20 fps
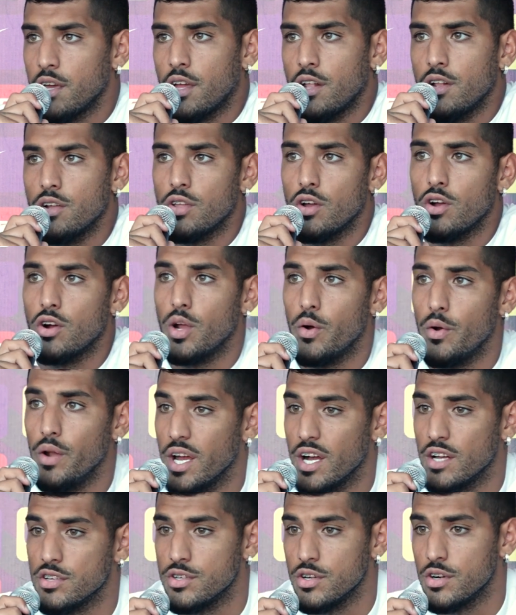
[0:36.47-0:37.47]
no tengo la
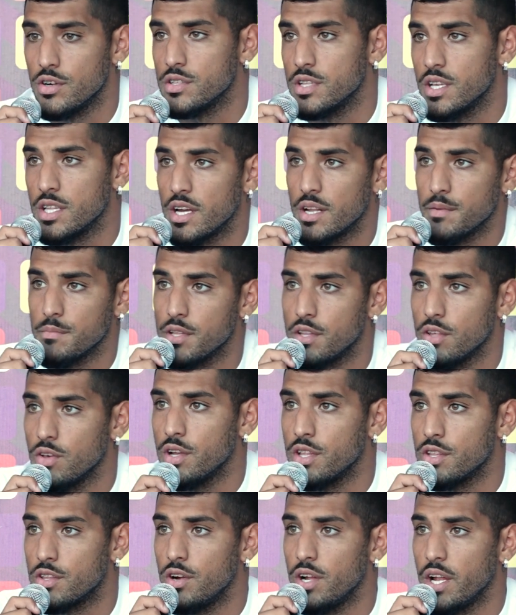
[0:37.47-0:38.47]
obligación de estar metido
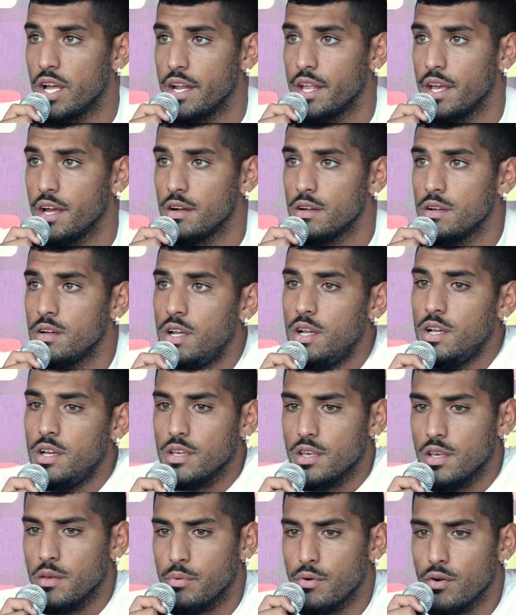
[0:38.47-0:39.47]
dentro del área
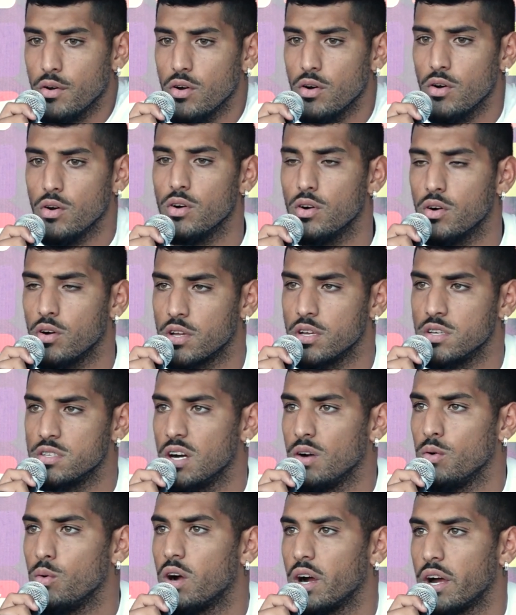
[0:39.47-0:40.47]
y puedo
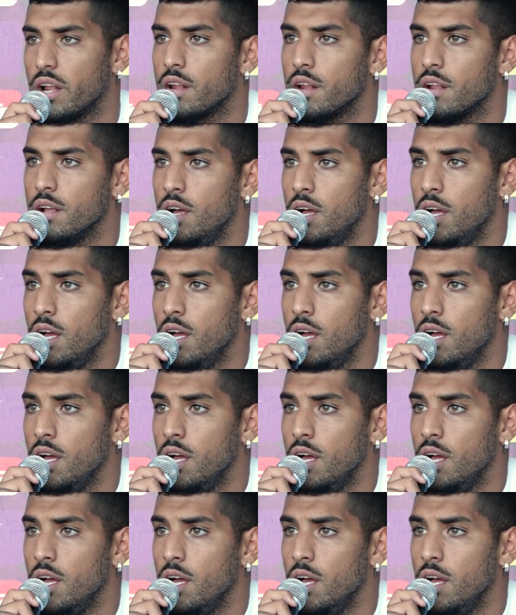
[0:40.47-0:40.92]
quizás buscar